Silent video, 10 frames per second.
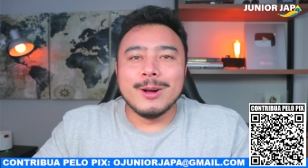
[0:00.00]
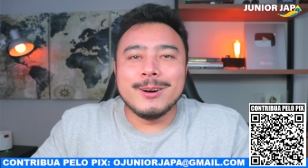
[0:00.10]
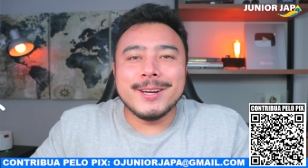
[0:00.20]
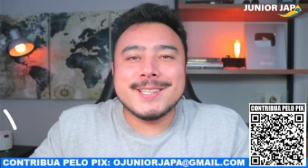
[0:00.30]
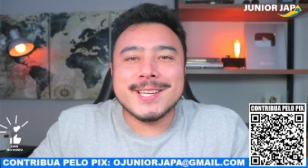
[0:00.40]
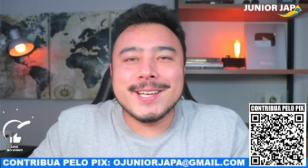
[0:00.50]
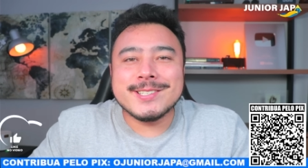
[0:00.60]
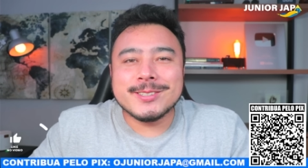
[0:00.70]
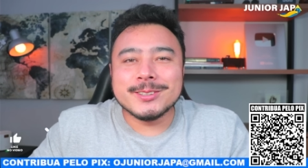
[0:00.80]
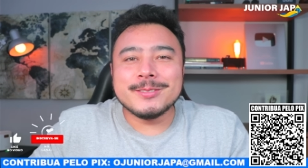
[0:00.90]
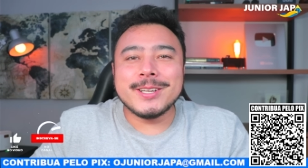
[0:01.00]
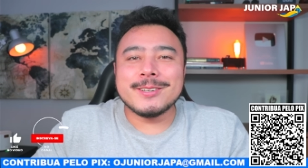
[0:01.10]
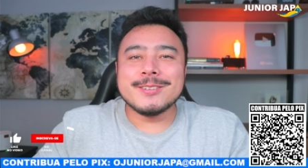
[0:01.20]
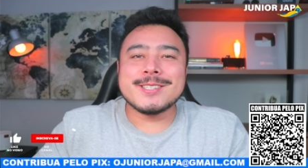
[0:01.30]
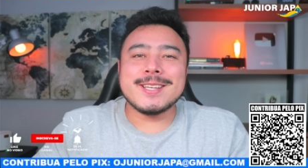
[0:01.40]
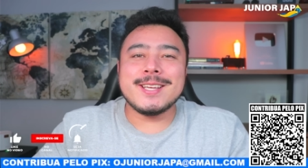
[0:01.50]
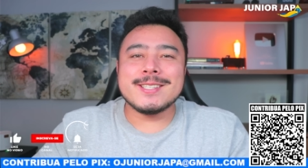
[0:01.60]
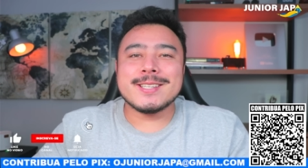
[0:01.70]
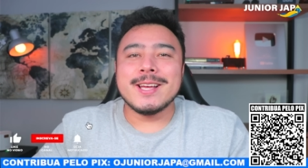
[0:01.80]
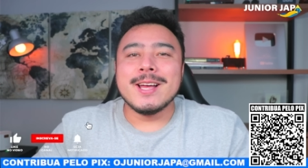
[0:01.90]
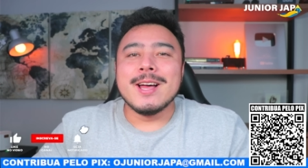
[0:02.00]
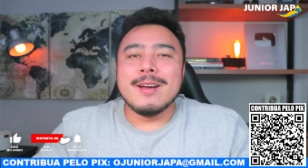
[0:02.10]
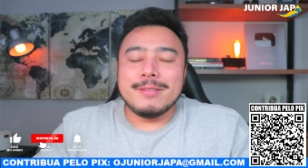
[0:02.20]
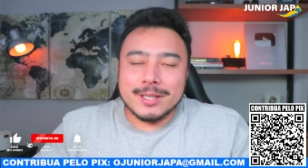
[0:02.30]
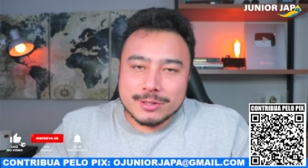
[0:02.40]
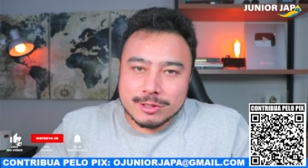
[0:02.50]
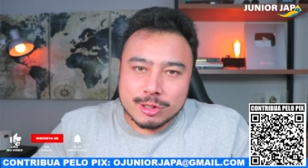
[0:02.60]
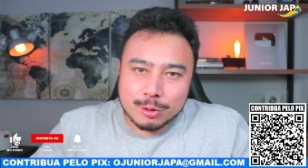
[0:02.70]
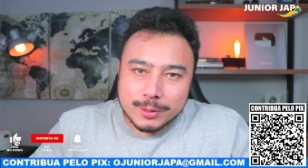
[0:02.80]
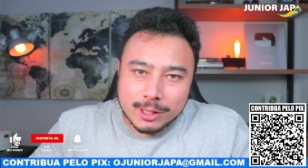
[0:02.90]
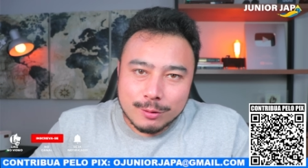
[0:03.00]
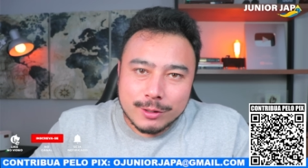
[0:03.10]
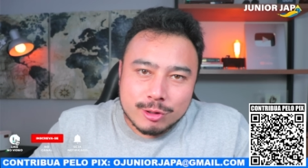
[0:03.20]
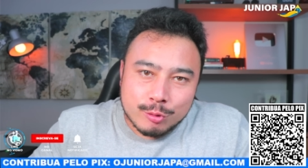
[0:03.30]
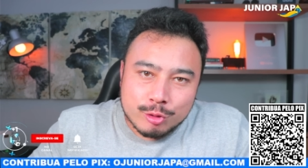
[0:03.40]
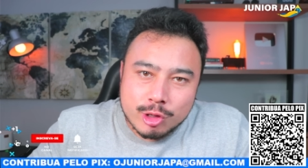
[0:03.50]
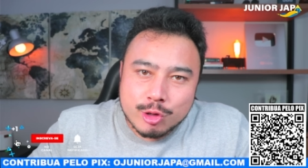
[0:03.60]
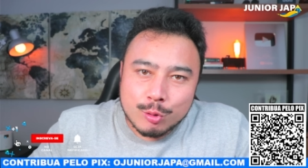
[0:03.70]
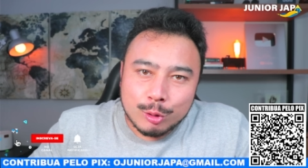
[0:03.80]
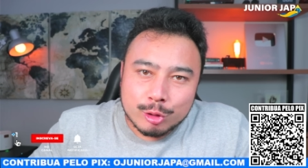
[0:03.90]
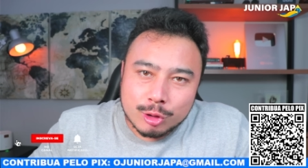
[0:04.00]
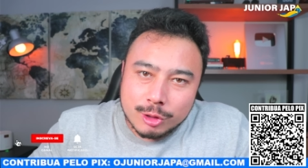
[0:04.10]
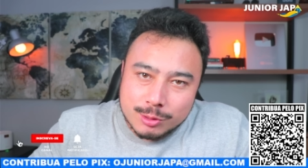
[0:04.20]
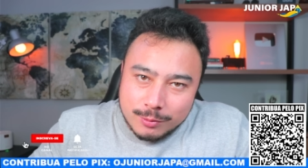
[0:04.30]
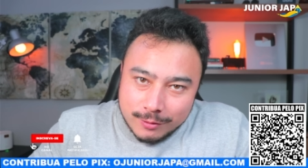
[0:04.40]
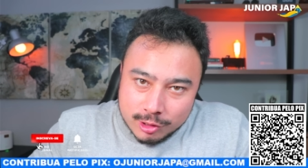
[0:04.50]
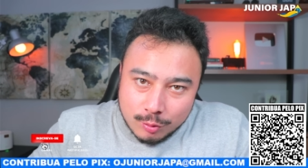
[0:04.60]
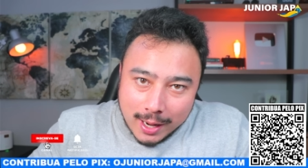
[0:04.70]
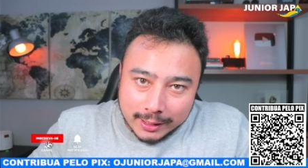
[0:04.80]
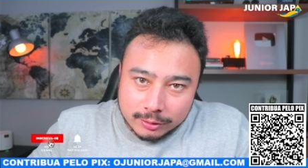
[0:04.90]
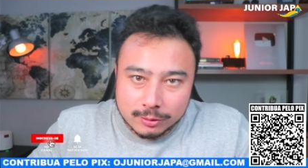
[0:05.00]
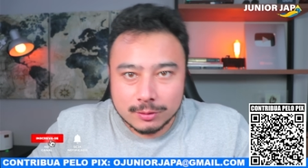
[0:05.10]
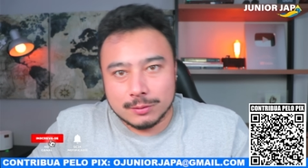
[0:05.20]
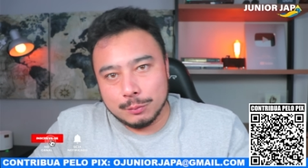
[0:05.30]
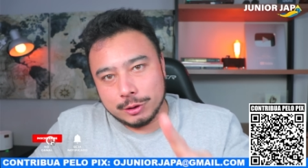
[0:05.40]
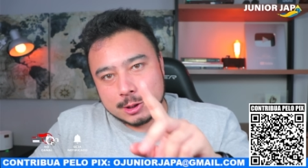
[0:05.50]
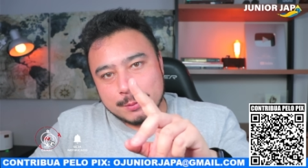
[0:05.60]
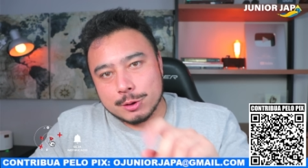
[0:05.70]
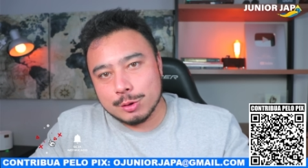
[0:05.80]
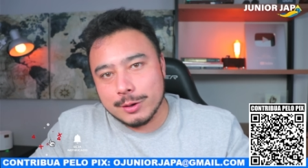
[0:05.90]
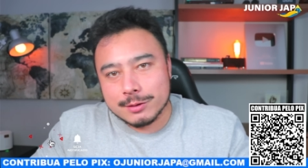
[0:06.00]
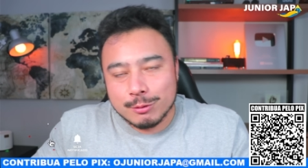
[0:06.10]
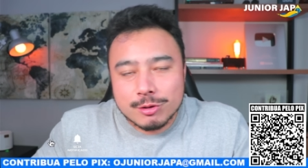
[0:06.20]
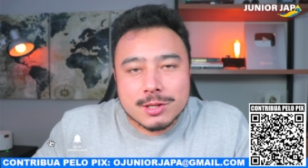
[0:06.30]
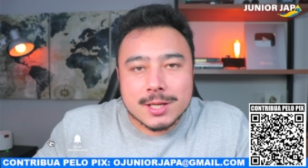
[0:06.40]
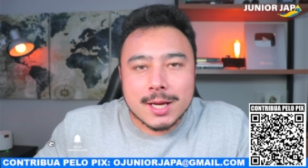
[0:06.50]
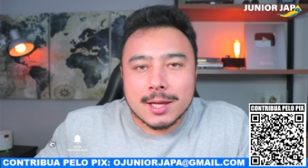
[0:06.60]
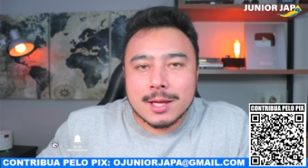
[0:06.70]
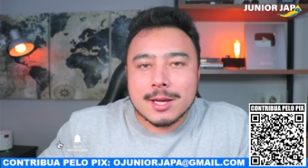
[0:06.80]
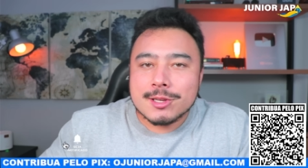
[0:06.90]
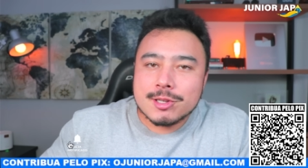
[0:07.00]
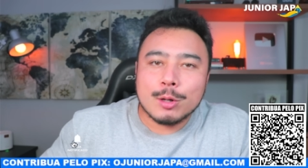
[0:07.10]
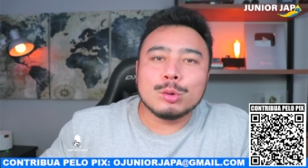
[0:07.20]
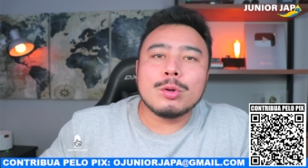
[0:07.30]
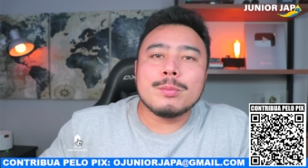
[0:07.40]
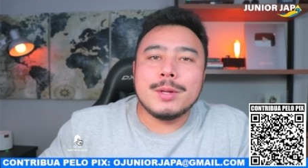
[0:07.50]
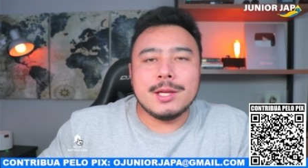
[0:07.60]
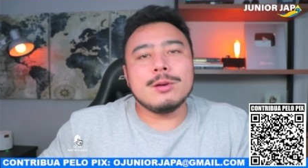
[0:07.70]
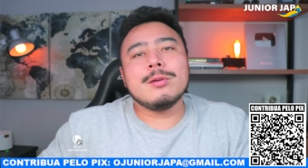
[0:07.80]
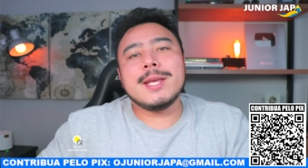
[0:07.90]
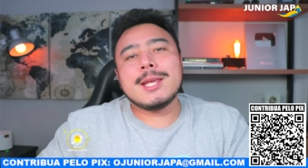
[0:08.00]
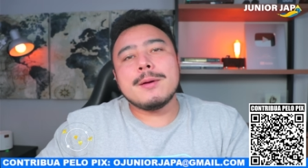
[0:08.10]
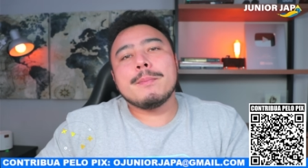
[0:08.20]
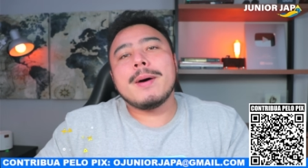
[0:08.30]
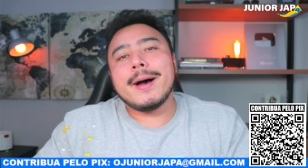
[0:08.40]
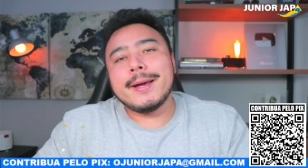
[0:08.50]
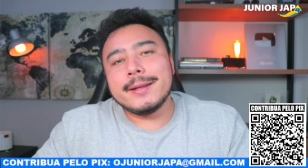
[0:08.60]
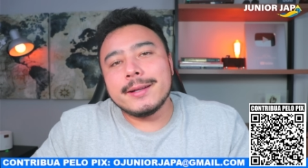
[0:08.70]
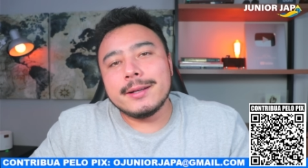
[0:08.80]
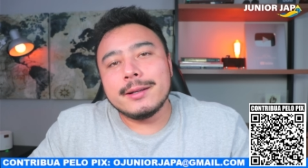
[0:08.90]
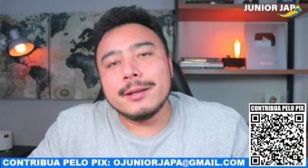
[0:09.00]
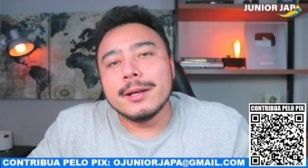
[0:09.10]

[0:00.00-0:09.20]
Oi, gente, tudo bem com vocês? Finalzinho de domingo, 21 de julho de 2024. Muitas pessoas vão dizer que este é o domingo em que Biden